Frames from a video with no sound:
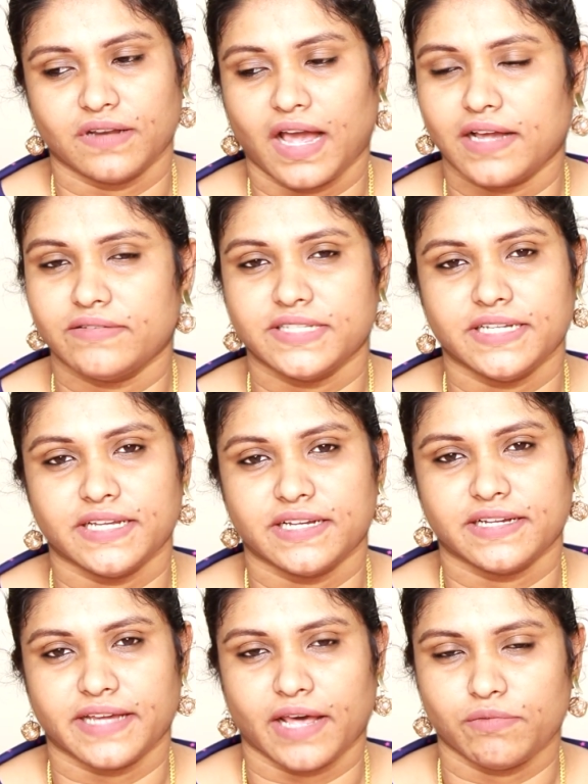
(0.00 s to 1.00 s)
நாங்கள் வந்து இங்கே
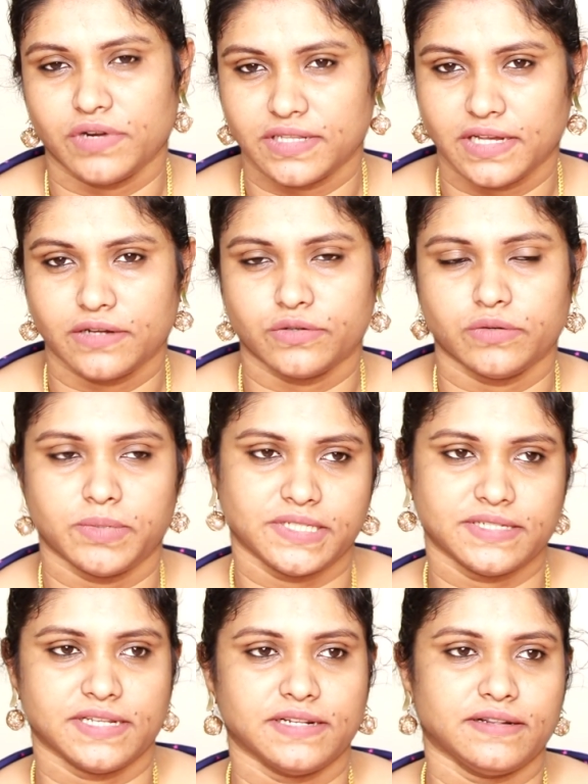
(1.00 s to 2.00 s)
கேப்பில் தான் இருக்கோம்
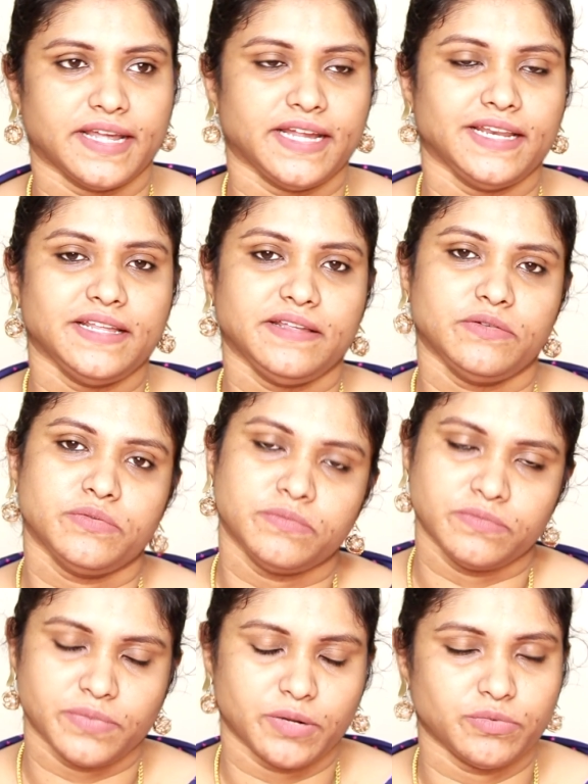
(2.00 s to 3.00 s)
பட் ஸ்டில் டெய்லியும்
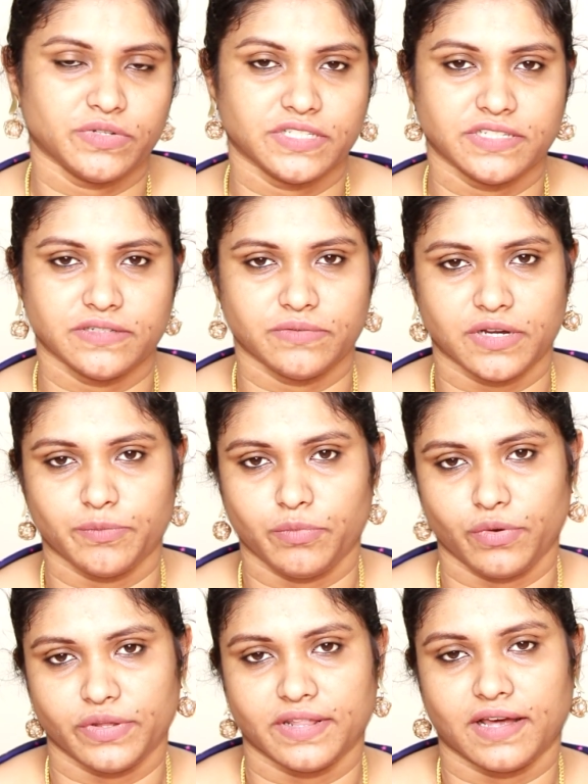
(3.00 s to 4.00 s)
பிரபு வந்து ஒர்க்
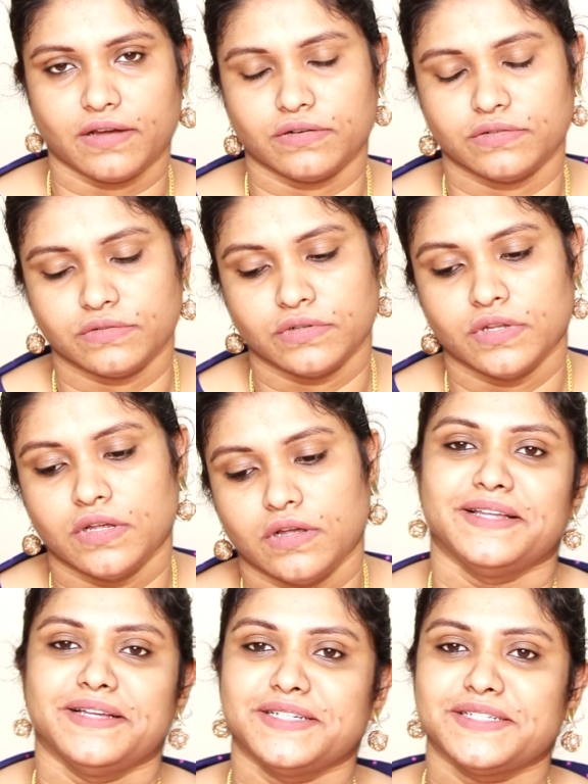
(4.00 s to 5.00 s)
போய் தான் ஆகணும்
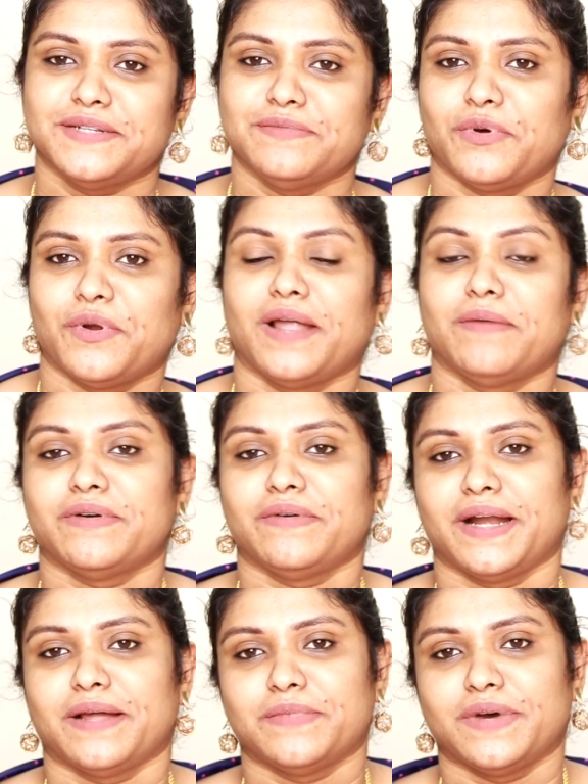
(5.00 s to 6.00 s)
இந்த இன்ஜெக்ஷன் போடலாமா
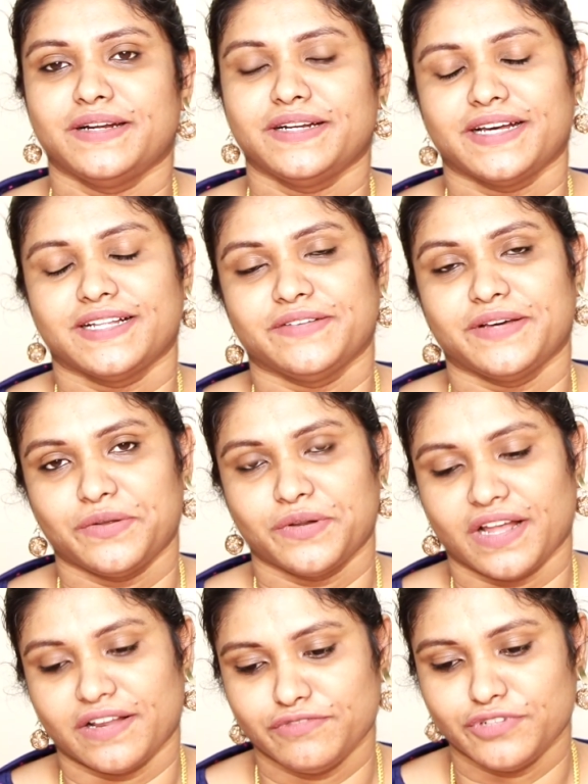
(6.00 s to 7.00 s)
வேணாமான்ட்டு அது வேறு
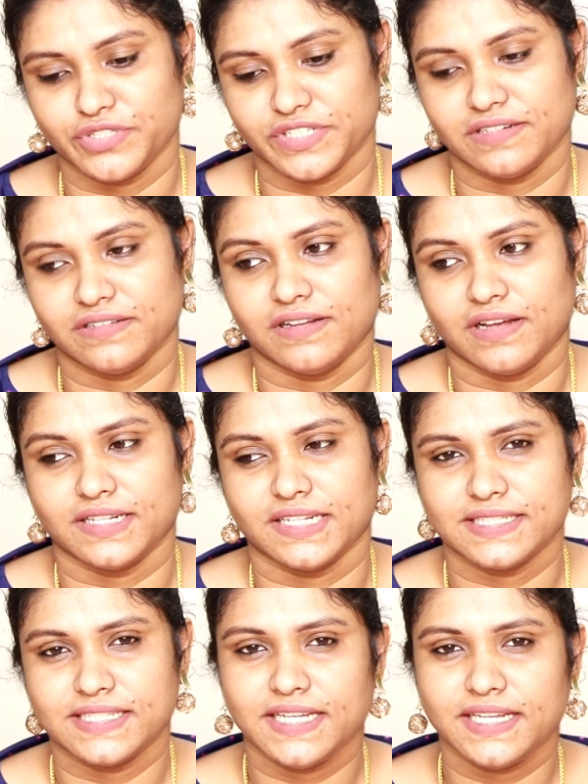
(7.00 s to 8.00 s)
ஒரு கன்ஃபியூஷன்
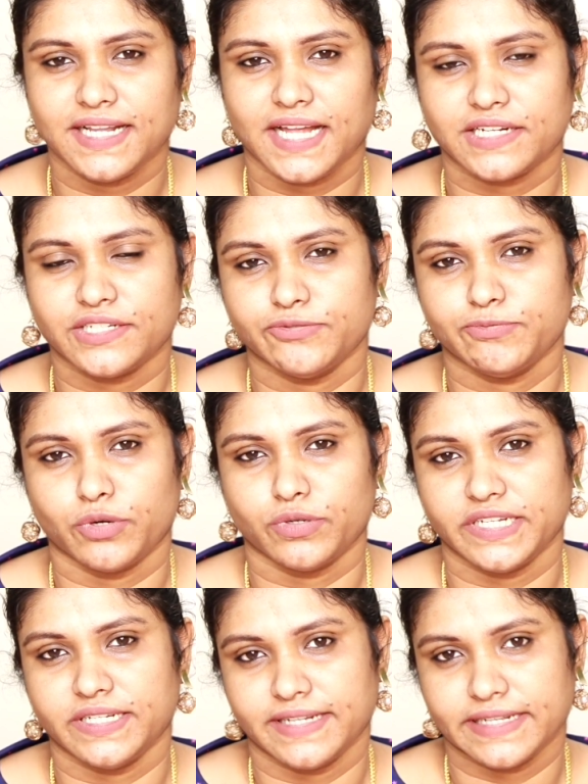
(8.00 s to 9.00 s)
அந்த சி ரியாக்டிவ்
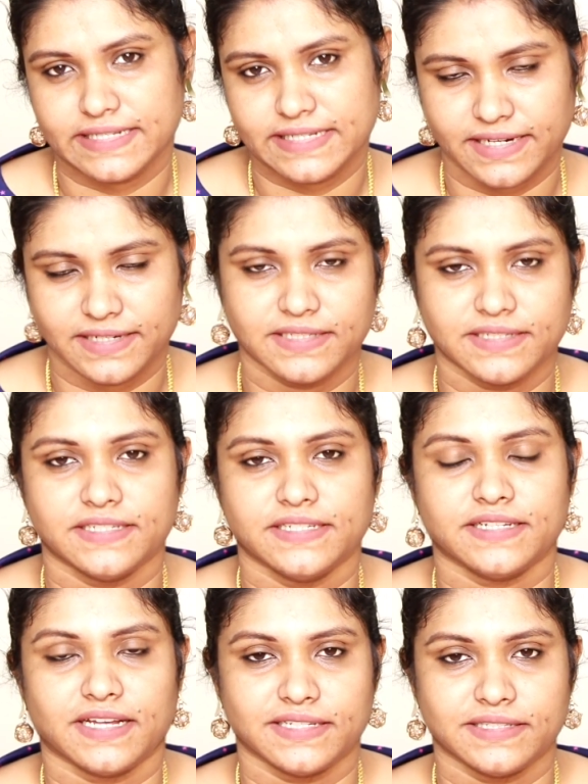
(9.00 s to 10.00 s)
ப்ரோட்டீன் டெஸ்ட் எடுத்துகிட்டு
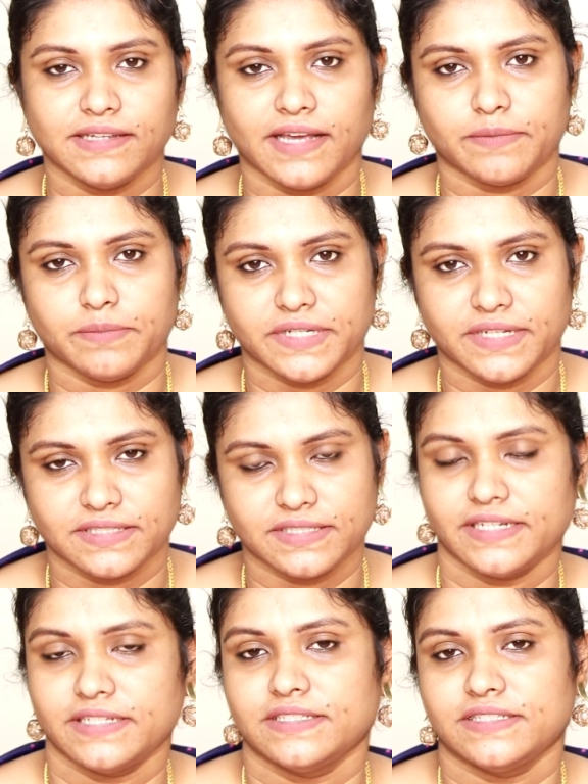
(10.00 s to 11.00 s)
அந்த சிஆர்பி
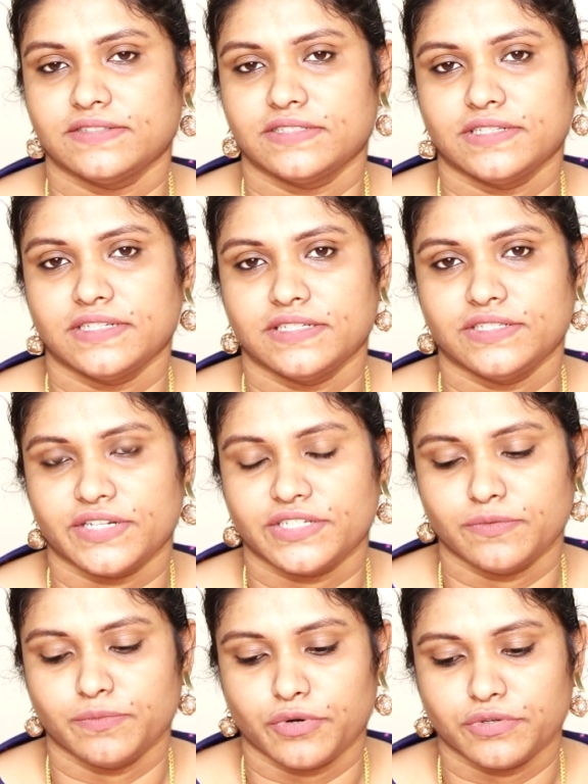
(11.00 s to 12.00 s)
டெஸ்ட் எடுத்துகிட்டு வந்து
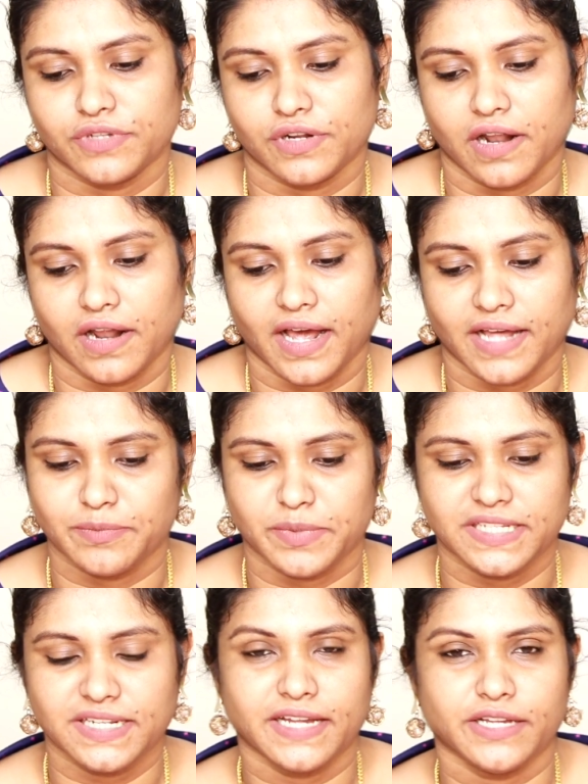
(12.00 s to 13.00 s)
இன்ஜெக்ஷன் போட சொல்கிறாங்க அதை
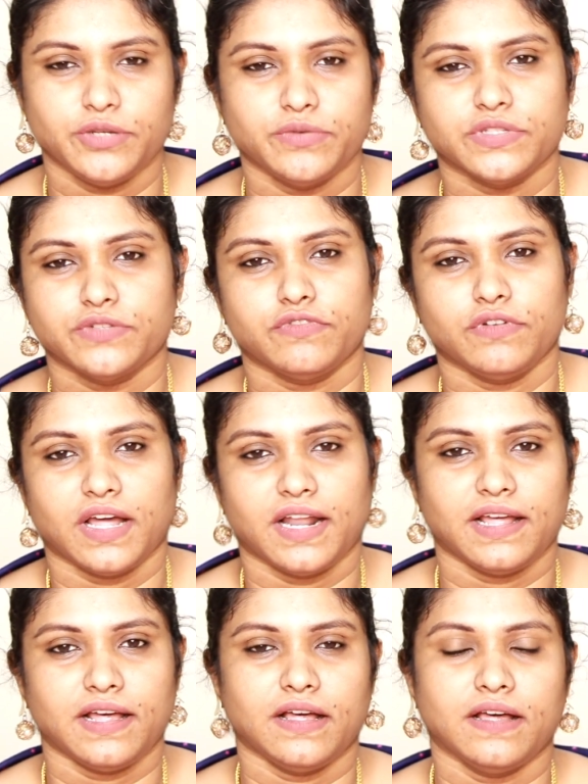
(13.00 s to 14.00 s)
பற்றி நான் இனியும் வந்து
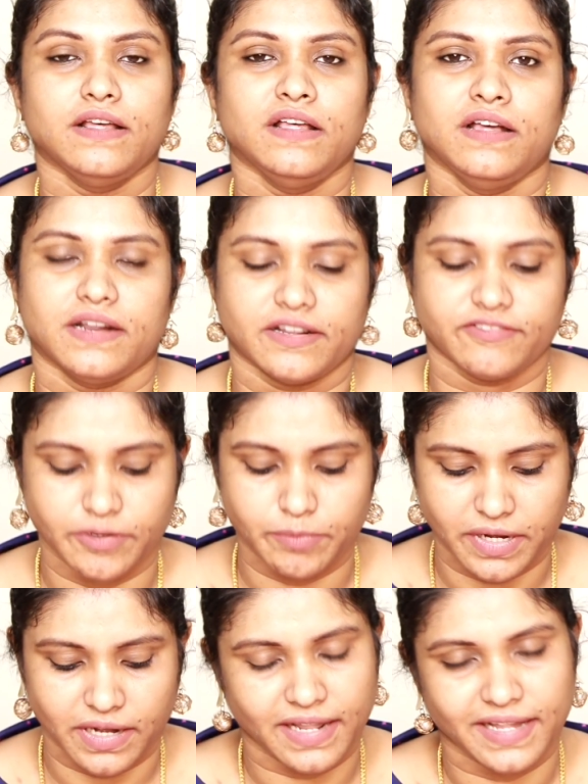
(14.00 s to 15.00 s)
ஃபுல்லாலாம்
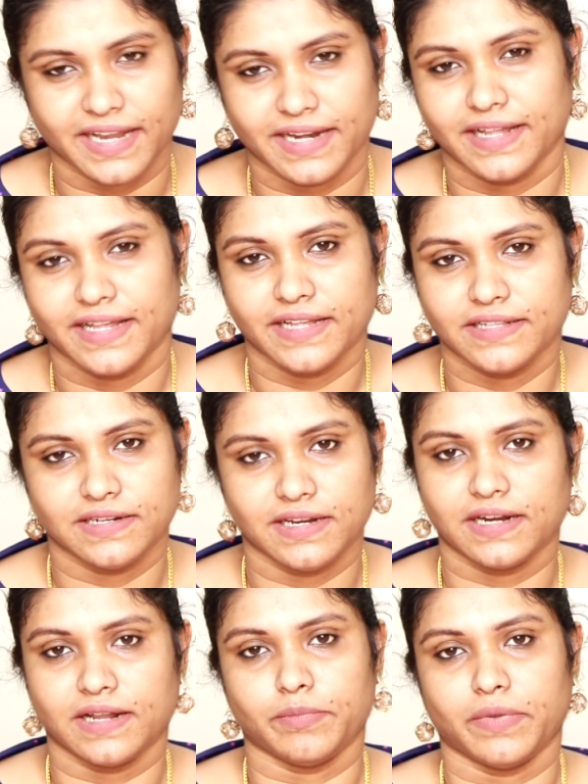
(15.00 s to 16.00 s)
ரெஃபர் பண்ணல என்ன
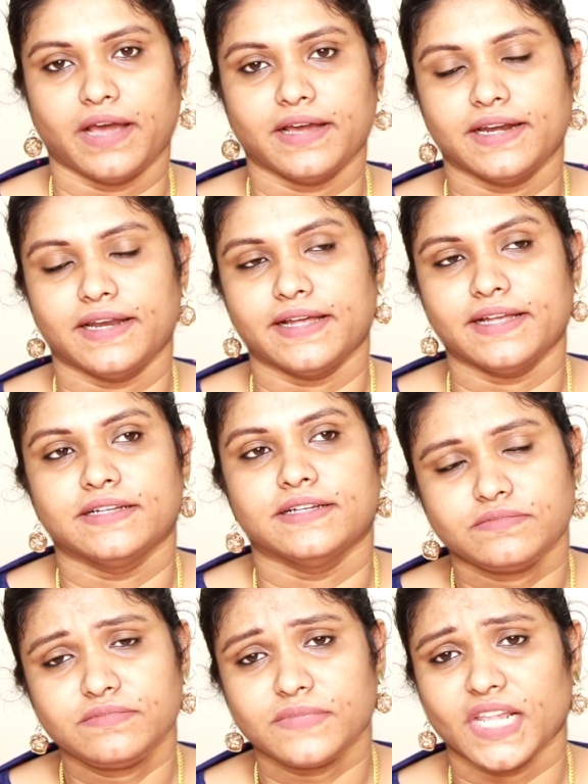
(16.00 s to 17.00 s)
ஏதுன்னா நான் பார்க்கல
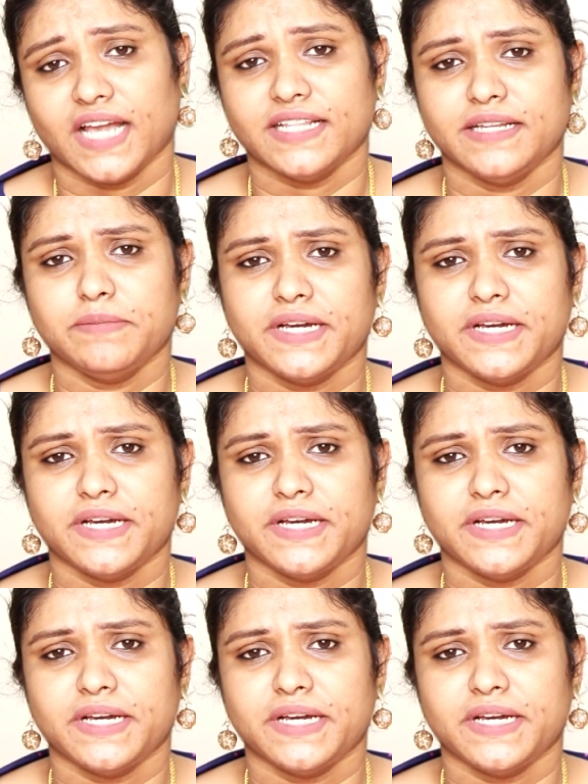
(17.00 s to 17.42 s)
அதே